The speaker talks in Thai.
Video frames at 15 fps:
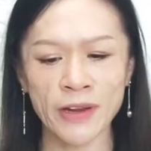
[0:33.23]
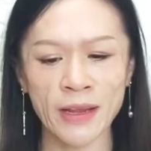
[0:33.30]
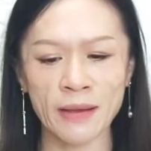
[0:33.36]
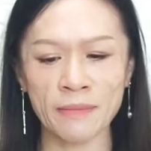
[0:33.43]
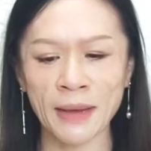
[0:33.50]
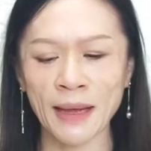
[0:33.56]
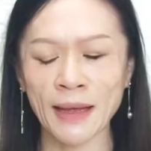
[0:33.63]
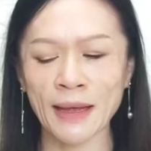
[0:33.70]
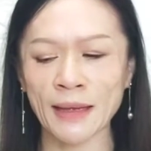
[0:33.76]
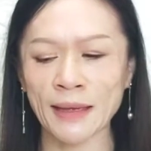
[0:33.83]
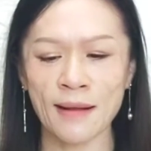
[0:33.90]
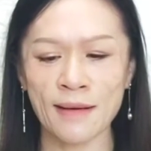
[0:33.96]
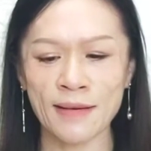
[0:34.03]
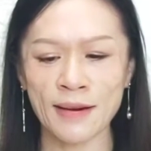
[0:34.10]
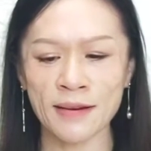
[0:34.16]
ดีมาก
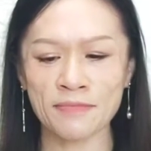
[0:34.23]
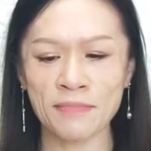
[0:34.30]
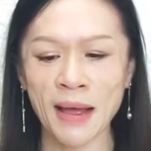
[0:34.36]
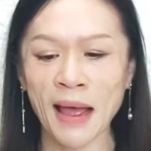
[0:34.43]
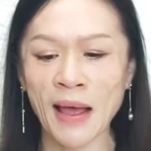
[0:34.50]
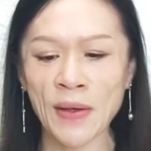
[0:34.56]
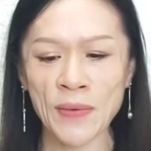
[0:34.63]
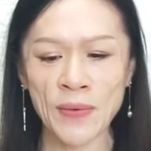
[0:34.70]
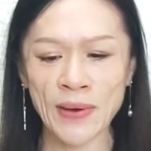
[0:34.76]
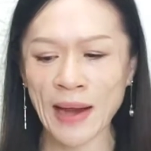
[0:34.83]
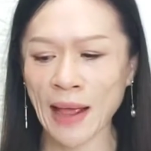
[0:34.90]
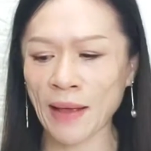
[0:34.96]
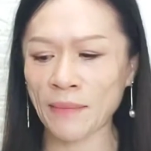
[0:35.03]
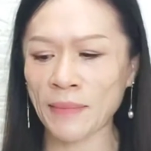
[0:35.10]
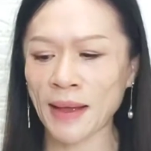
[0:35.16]
เลิศมากแร
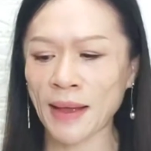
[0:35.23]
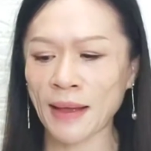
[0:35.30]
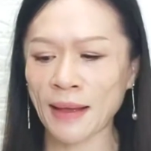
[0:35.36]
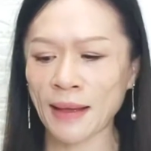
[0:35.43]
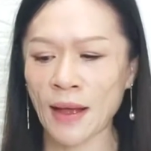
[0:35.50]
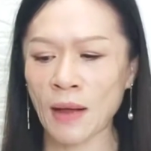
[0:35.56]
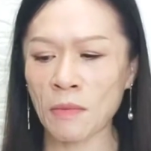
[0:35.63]
งมาก